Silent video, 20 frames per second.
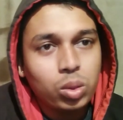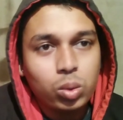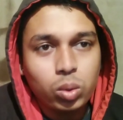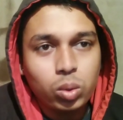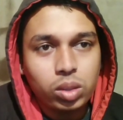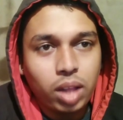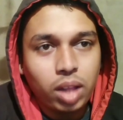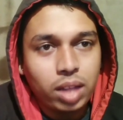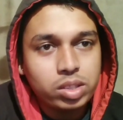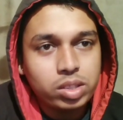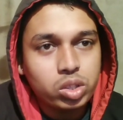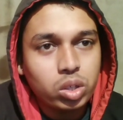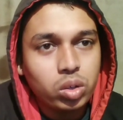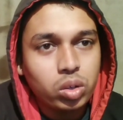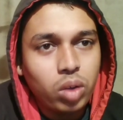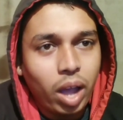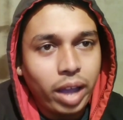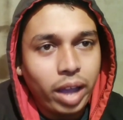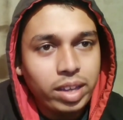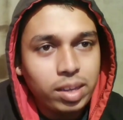তো তার
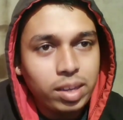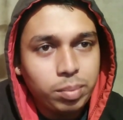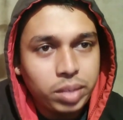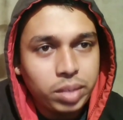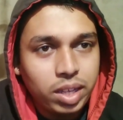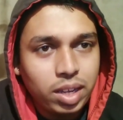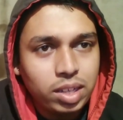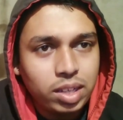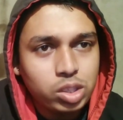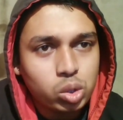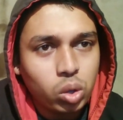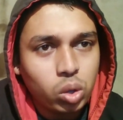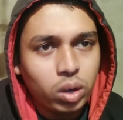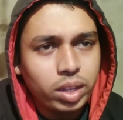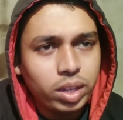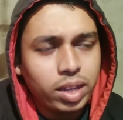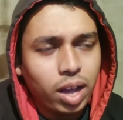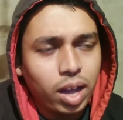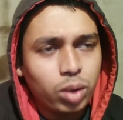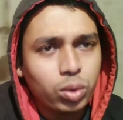জন্য আই এম রিয়েলি
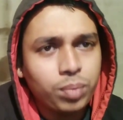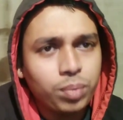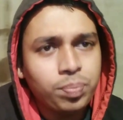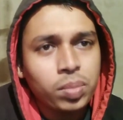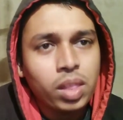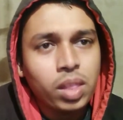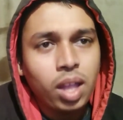সরি কারণ